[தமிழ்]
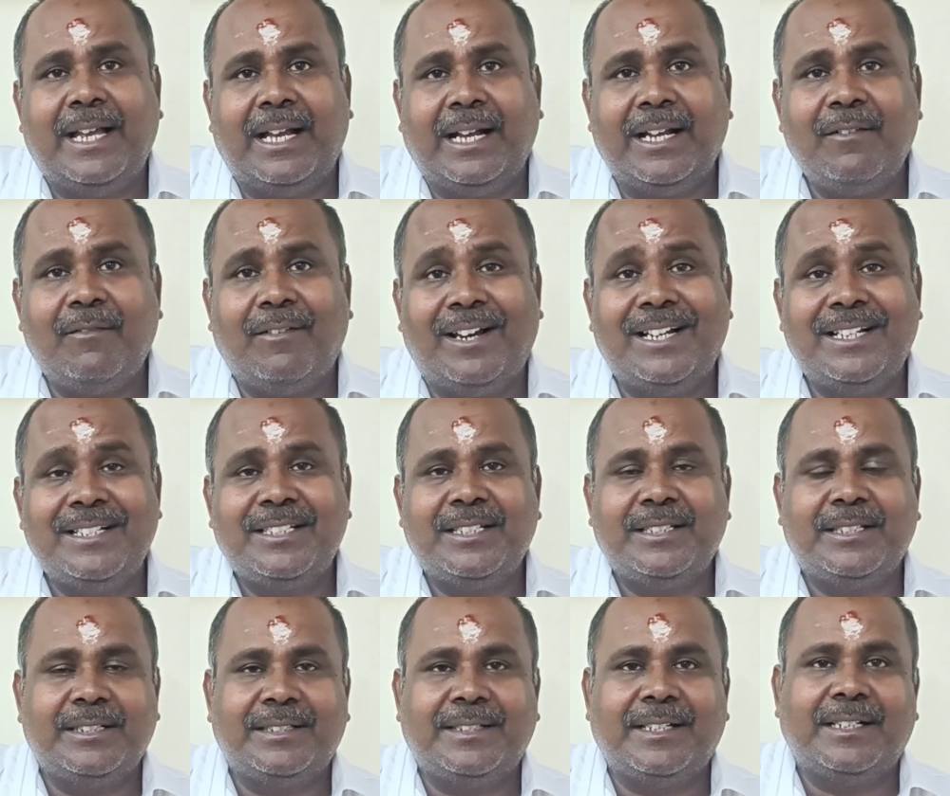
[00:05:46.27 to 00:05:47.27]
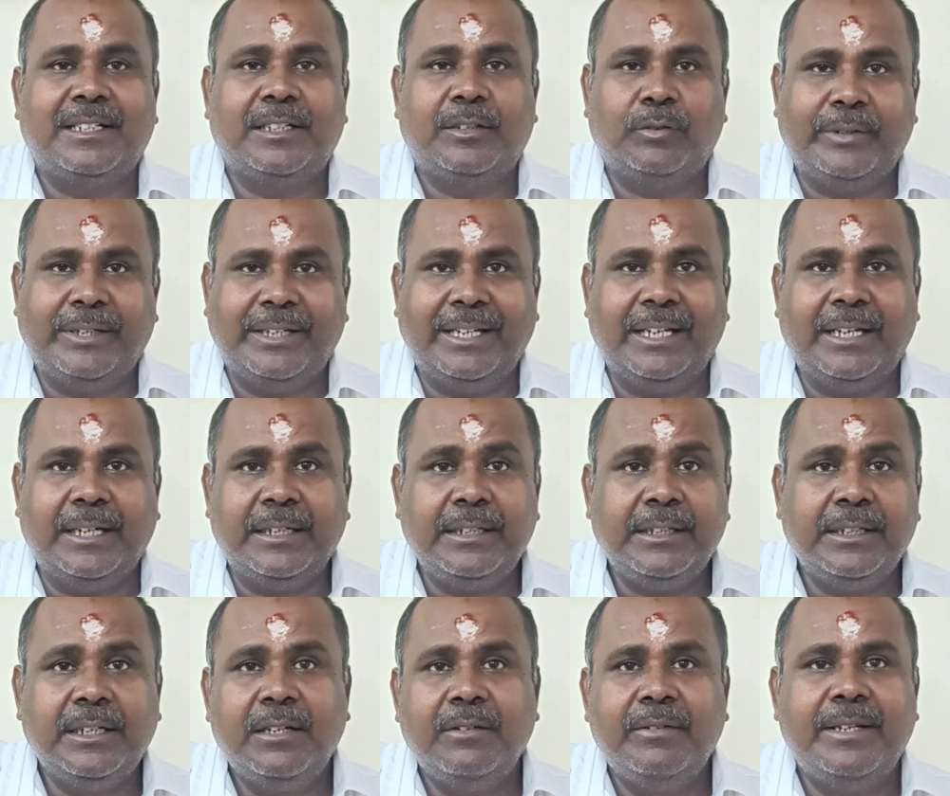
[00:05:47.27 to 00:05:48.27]
கிடப்பில் போட்ட திட்டங்களை
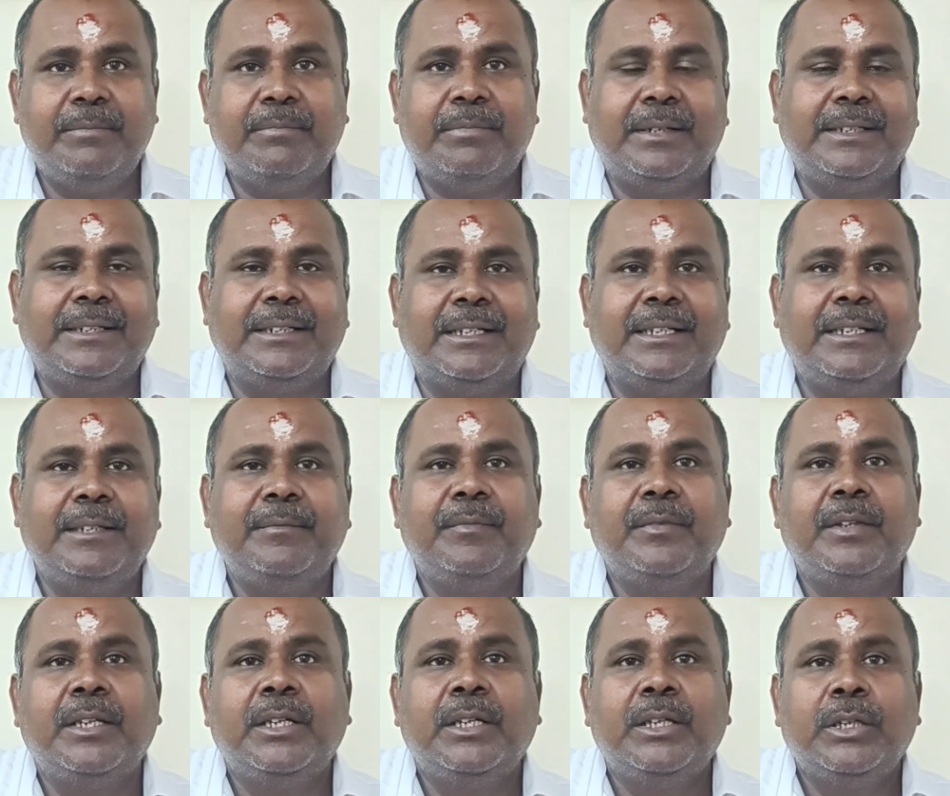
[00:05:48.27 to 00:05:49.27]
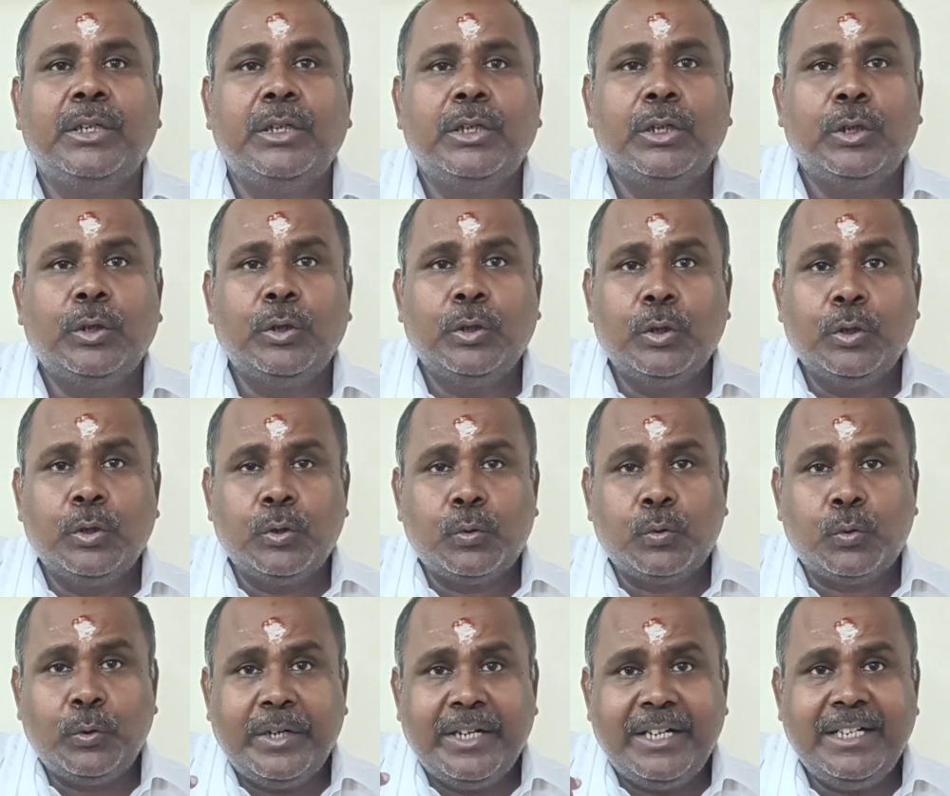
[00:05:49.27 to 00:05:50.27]
செயல்படுத்த நடவடிக்கை மேற்கொள்வீர்களா
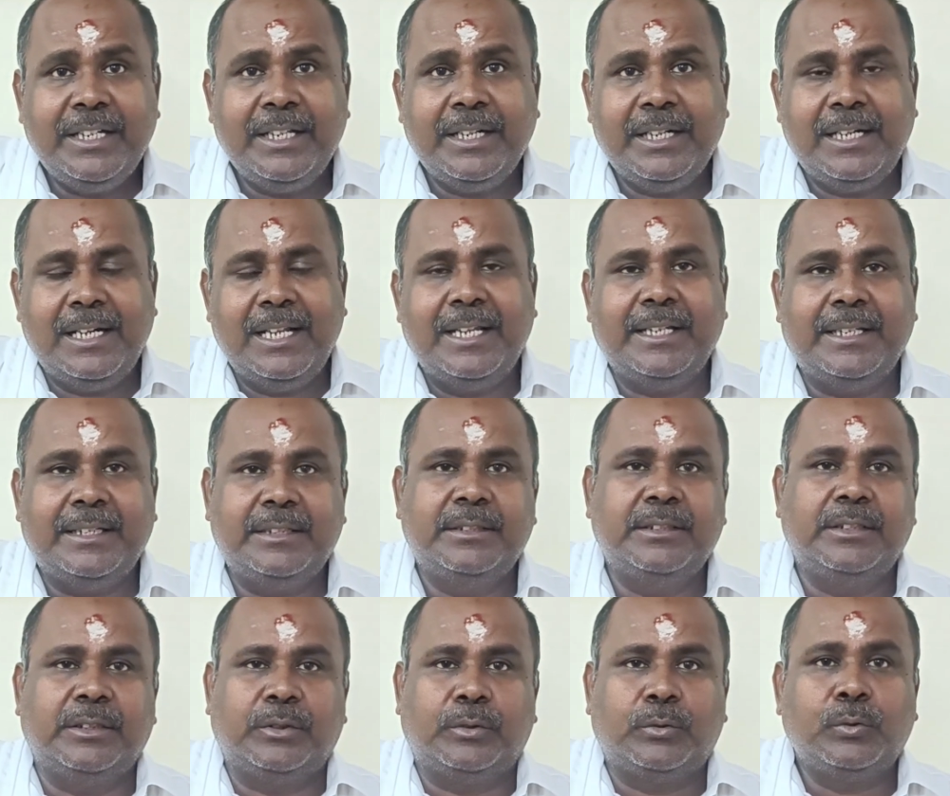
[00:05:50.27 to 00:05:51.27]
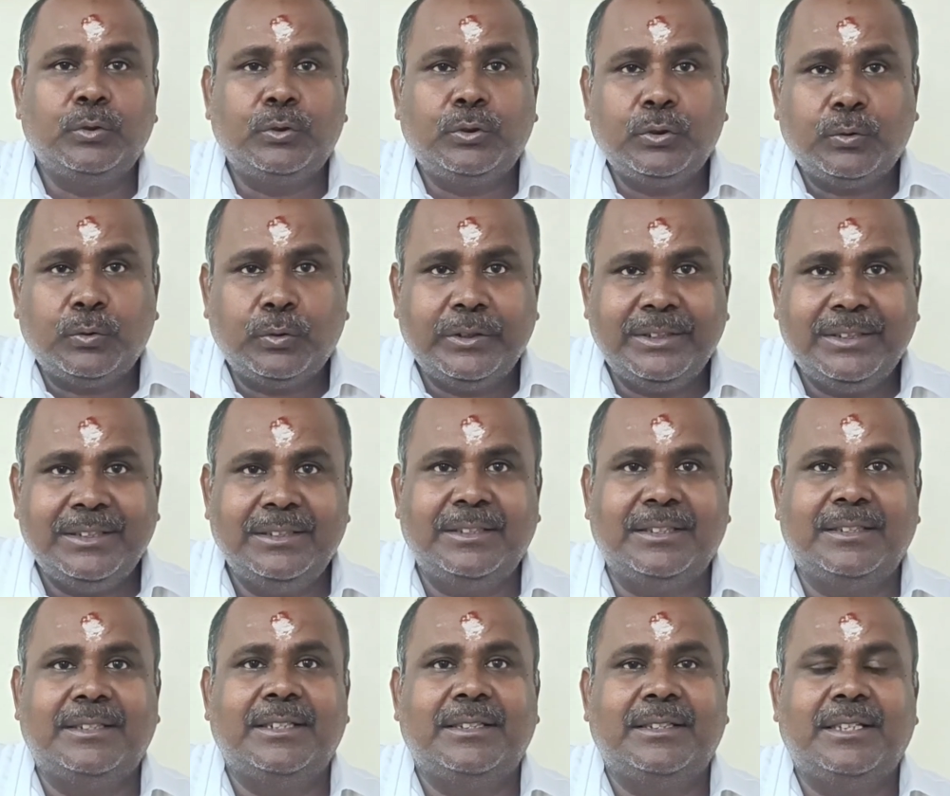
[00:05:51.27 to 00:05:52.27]
என சரமாரியாக கேள்வி
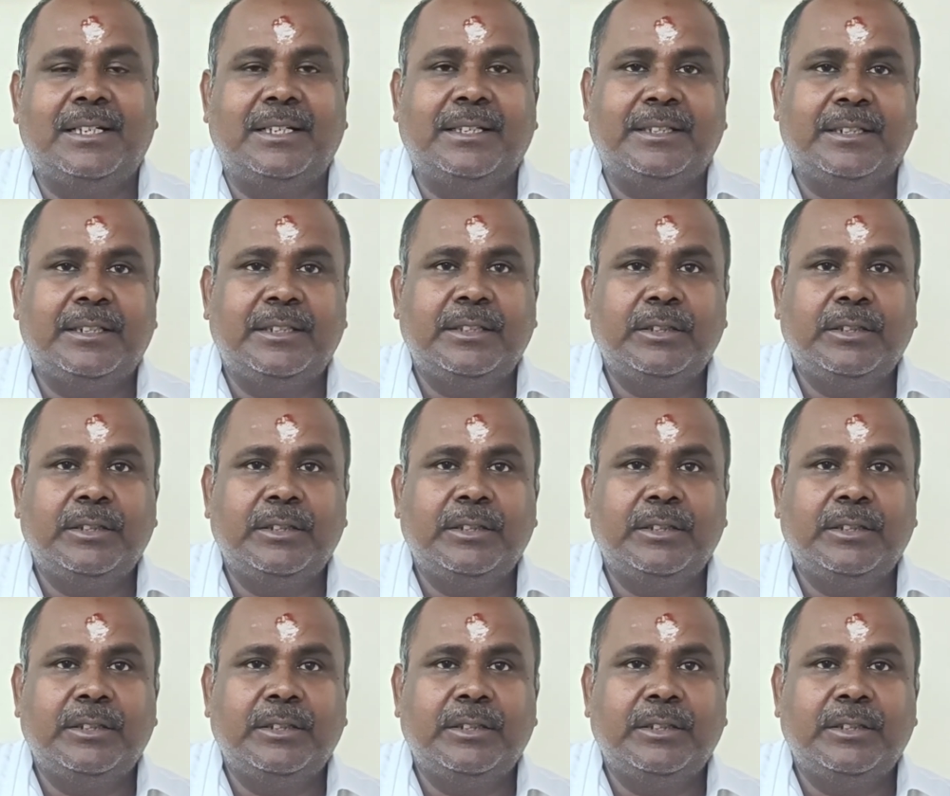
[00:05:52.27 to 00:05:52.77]
எழுப்பியுள்ளார்